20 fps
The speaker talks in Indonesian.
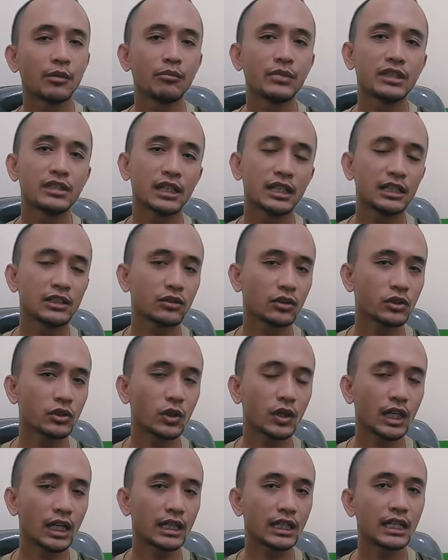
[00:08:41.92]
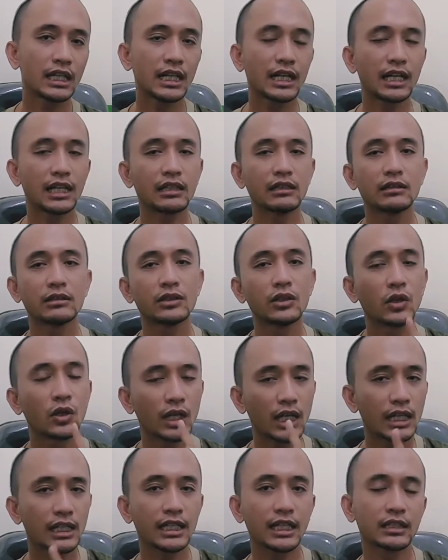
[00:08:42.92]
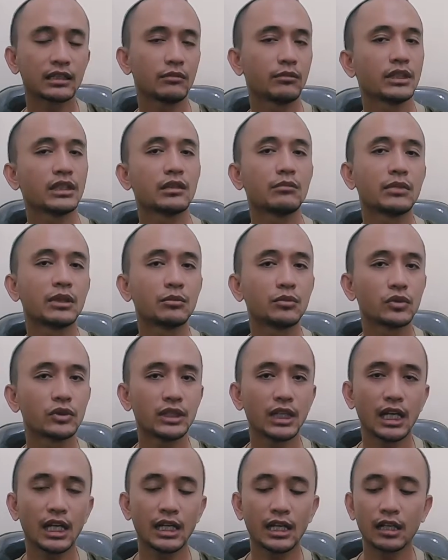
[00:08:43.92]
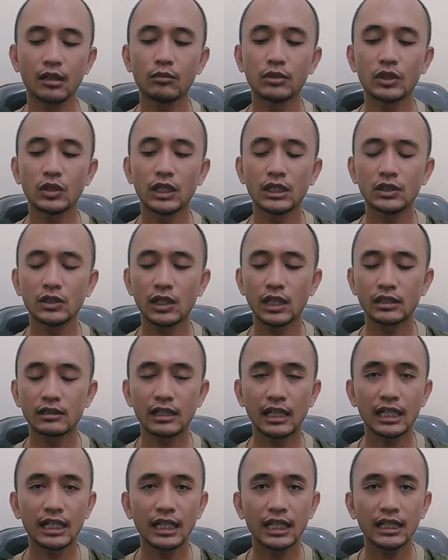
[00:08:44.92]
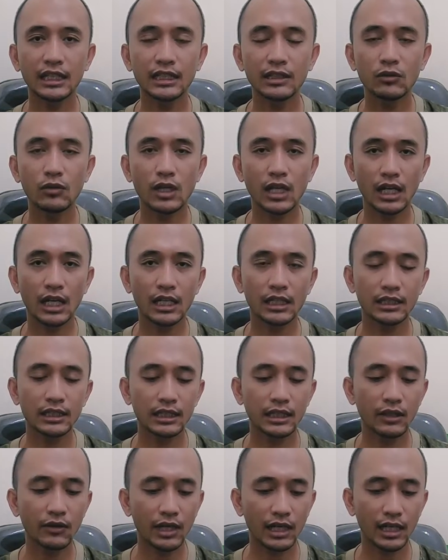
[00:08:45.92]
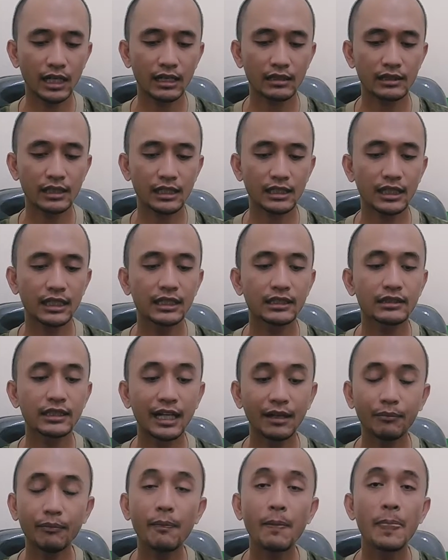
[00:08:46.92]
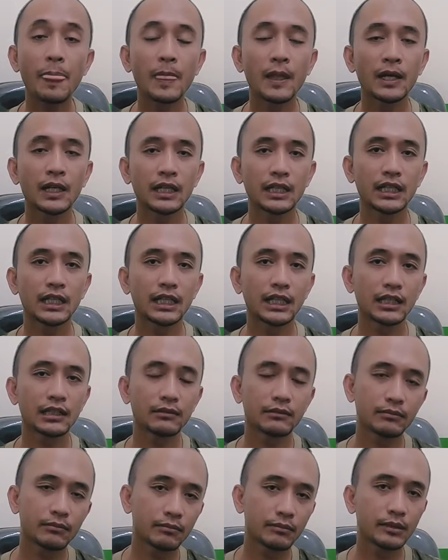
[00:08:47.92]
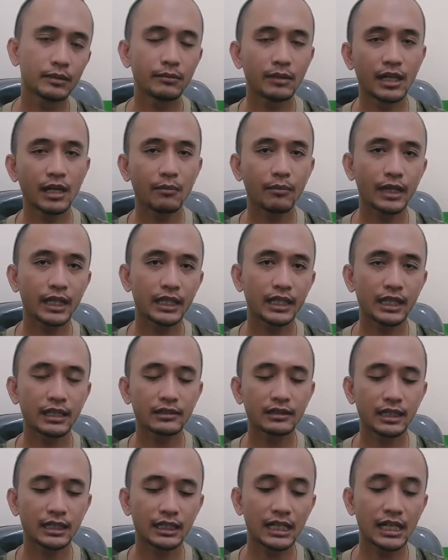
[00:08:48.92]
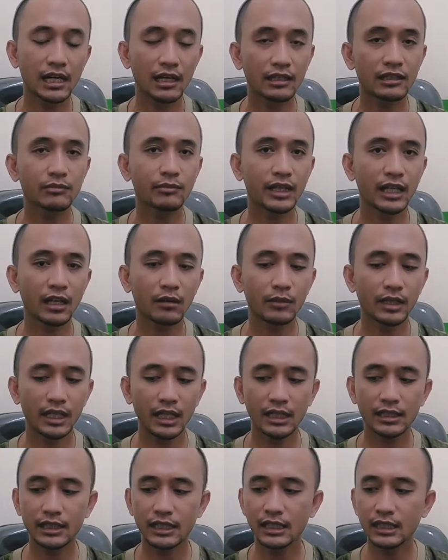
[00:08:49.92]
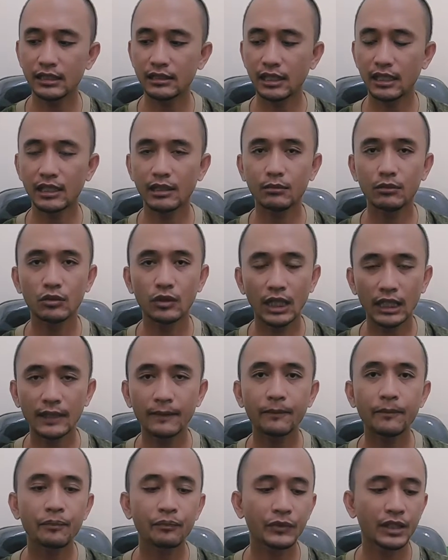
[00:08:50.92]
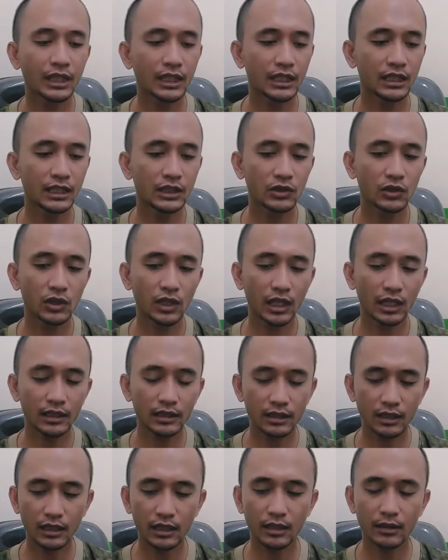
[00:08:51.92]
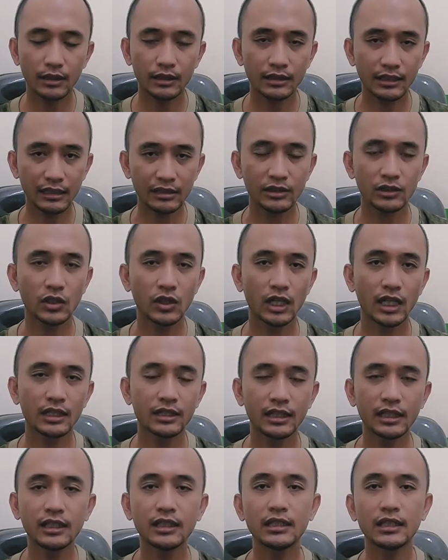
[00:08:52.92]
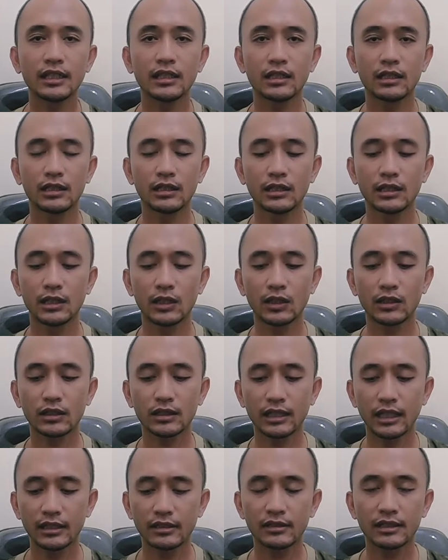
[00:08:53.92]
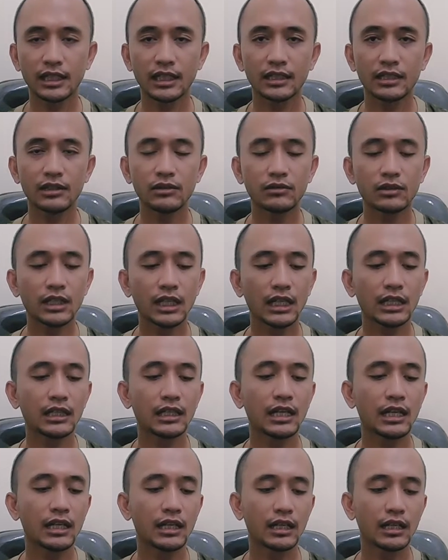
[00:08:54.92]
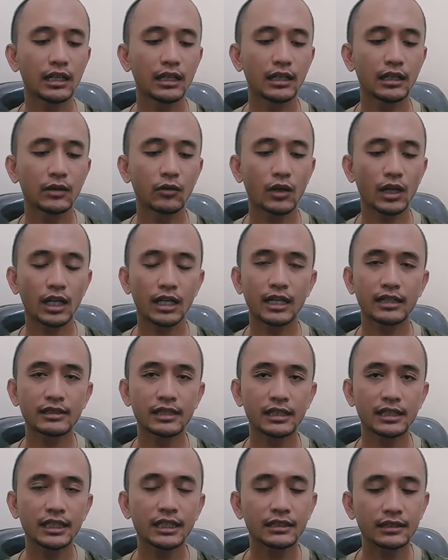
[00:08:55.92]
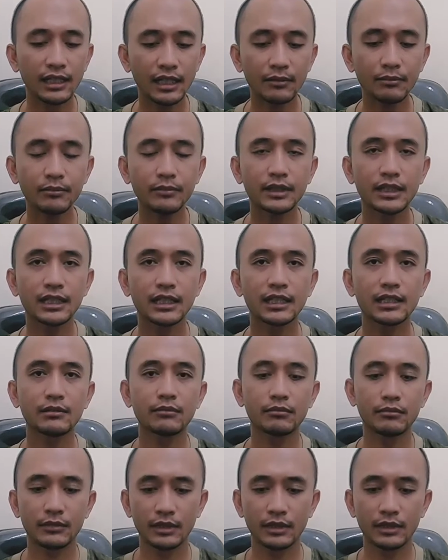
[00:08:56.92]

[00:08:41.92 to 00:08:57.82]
bisa dicocokkan dengan joran yang teman-teman punya nah kebetulan joran saya ini warnanya warna dasarnya hitam dengan beberapa hiasan garnis merah-merah jadi saya buat ini joran eh, tas jorannya background piece ini juga ada warna dasarnya hitam dengan